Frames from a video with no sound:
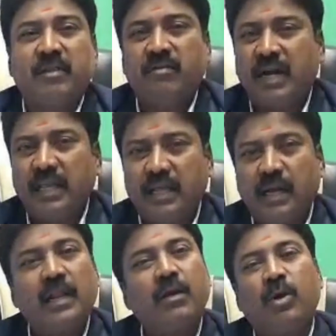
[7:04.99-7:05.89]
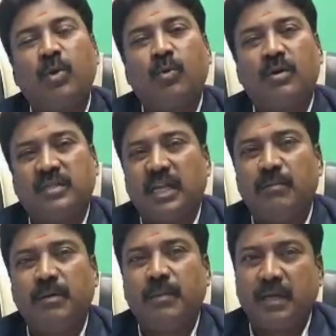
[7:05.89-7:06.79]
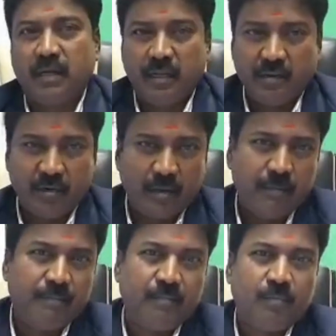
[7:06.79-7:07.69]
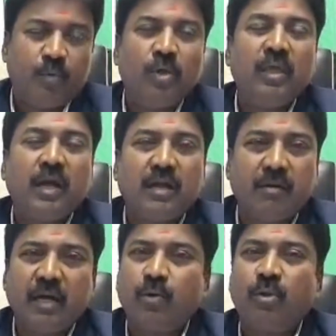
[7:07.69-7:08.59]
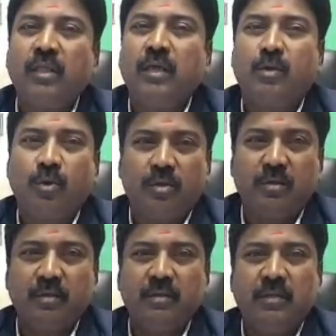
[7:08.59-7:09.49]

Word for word: வந்து வாடிக்கையாளர்களுடன் செயல்படும் எங்கள் நிறுவனம் பொய்யான வாக்குறுதியை கொடுத்து